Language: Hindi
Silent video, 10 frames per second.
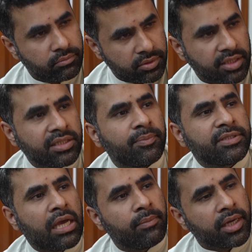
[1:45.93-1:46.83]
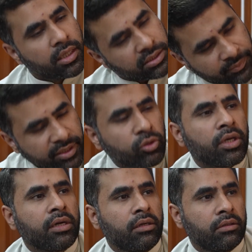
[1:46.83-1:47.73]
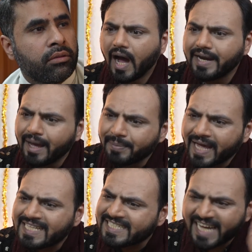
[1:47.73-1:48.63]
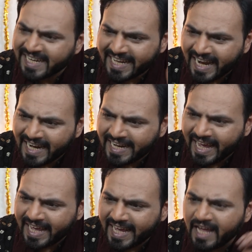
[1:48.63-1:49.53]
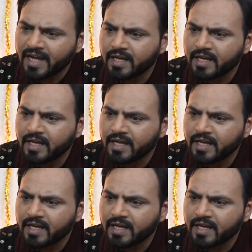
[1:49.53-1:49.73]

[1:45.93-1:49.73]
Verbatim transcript: जैसे ही पंजाब आएगा ना सब ठीक हो जाएगा अरे अब क्या छनकना लेने आएगा